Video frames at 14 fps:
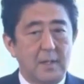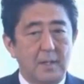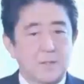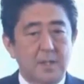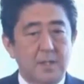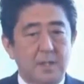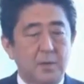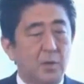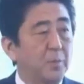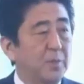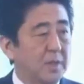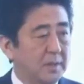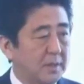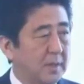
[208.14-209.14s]
えー、座席
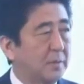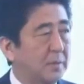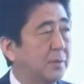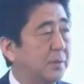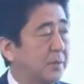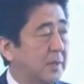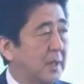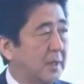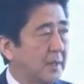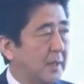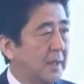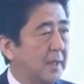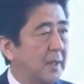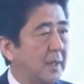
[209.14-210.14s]
等もですね工夫
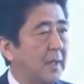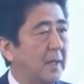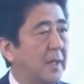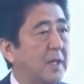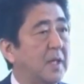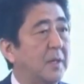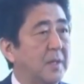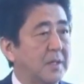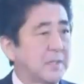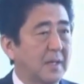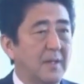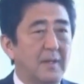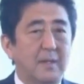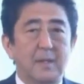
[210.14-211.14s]
されて、えー、
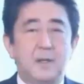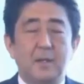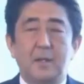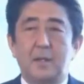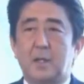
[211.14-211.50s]
いました、